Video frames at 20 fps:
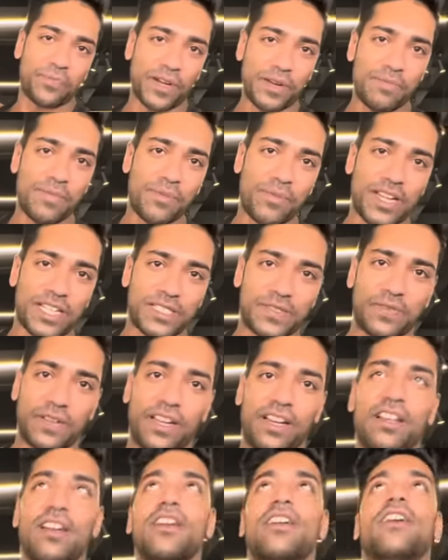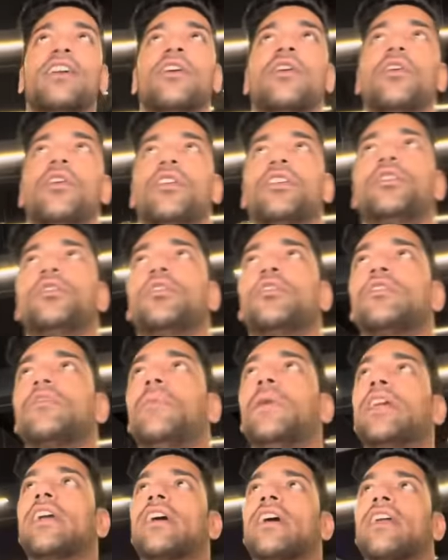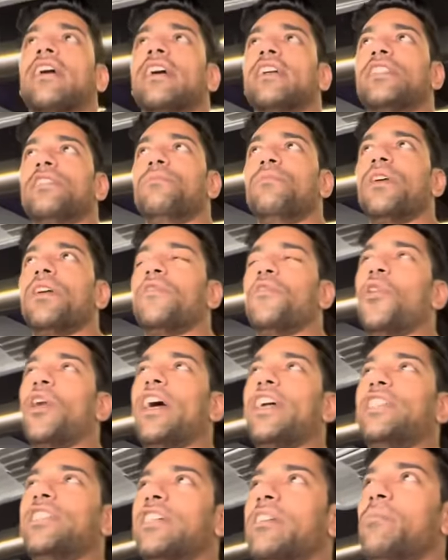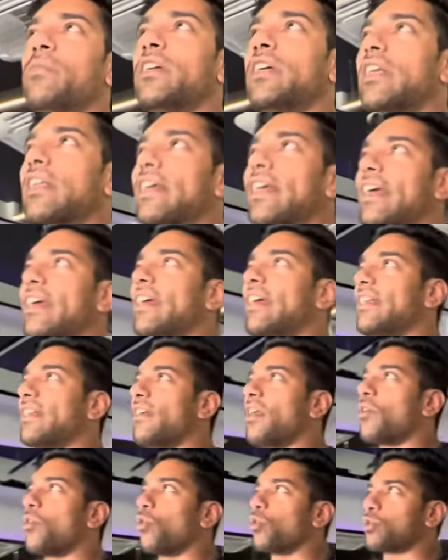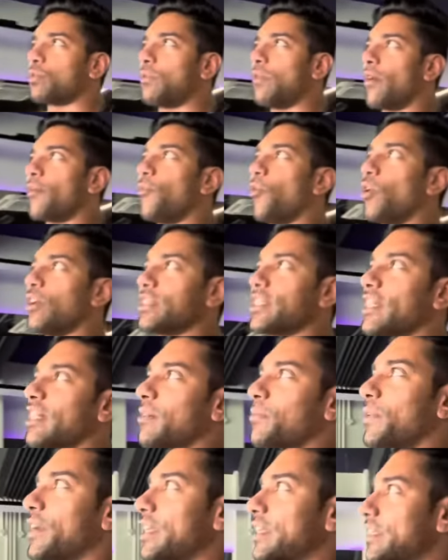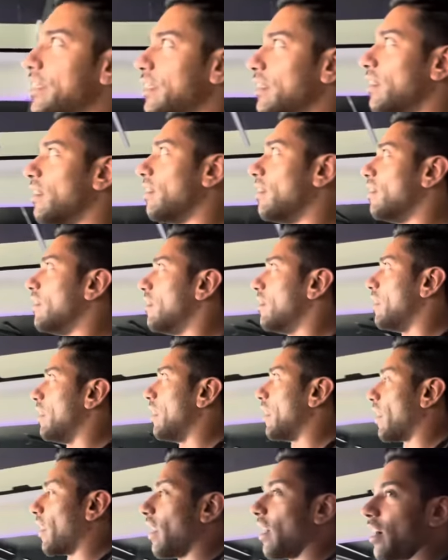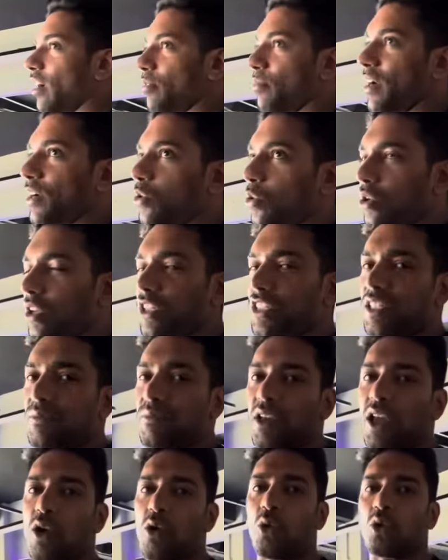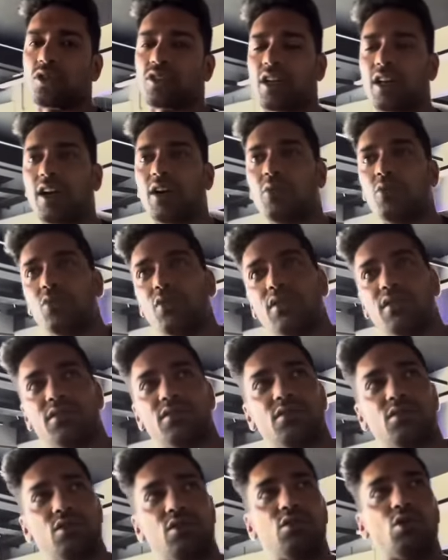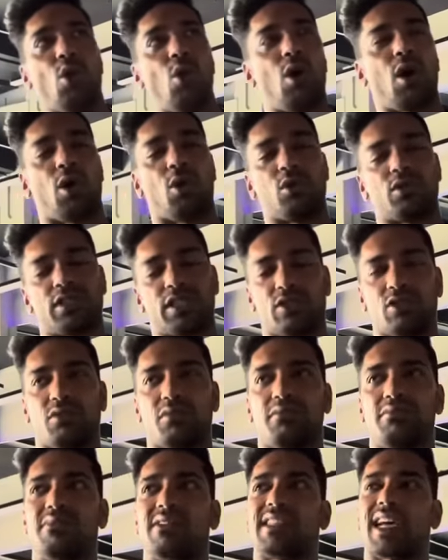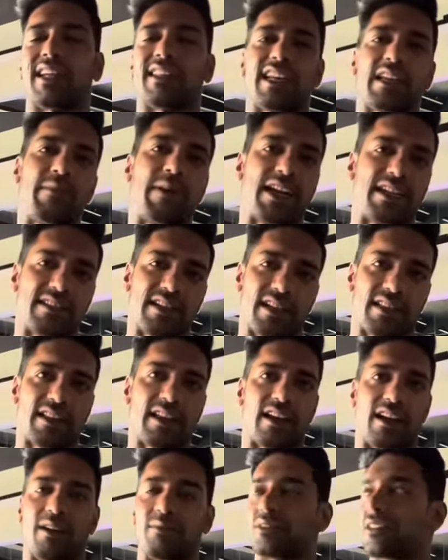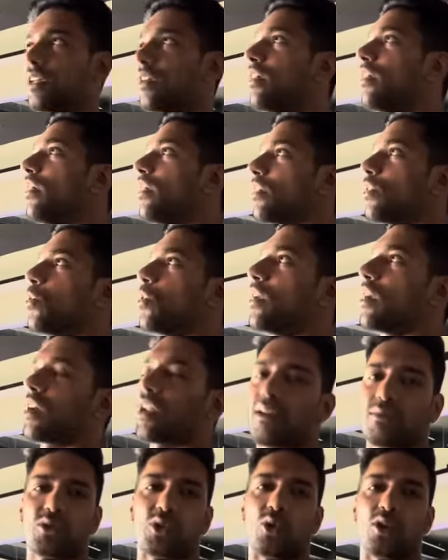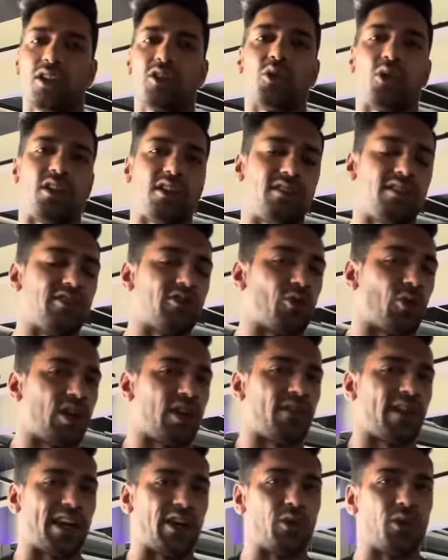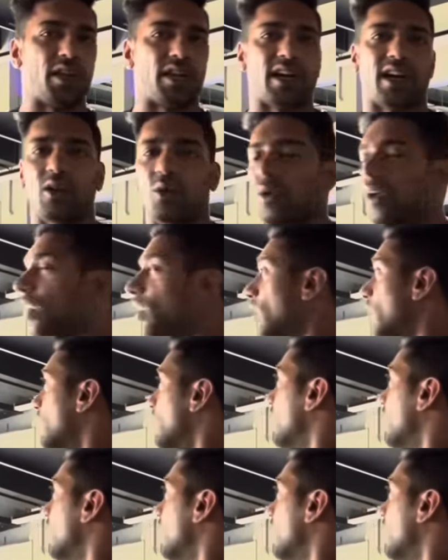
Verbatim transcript: प्रीमियमनेस फील और जो स्पीकर है जिम में वो है जे के इनकी कोस्ट भी बहुत ज़्यादा पड़ी थी ठीक है अगर मैं टोटल जिम की कोस्ट लगाऊँ दो करोड़ से तो ज़्यादा ही बैठ जाती है आराम से क्योंकि अगर आप छोटी छोटी चीज़ों की वैल्यू निकालोगे ना